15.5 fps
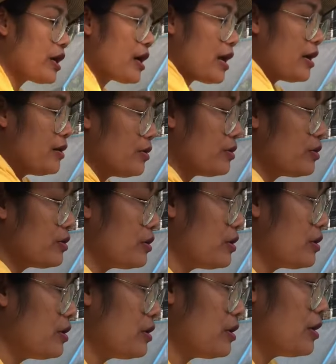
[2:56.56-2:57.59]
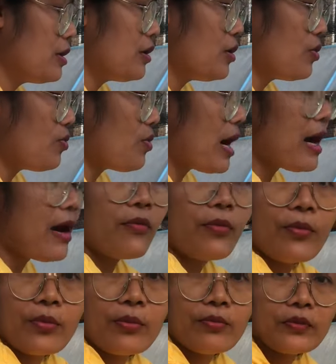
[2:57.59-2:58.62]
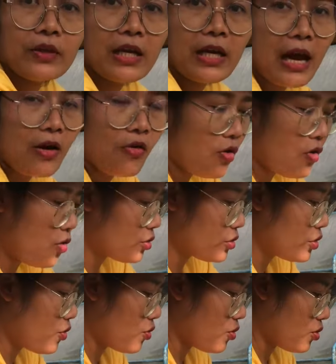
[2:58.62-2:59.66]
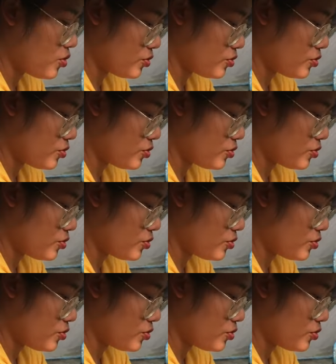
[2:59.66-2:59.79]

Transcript: นะคะ ว่าที่เขาออกหนอ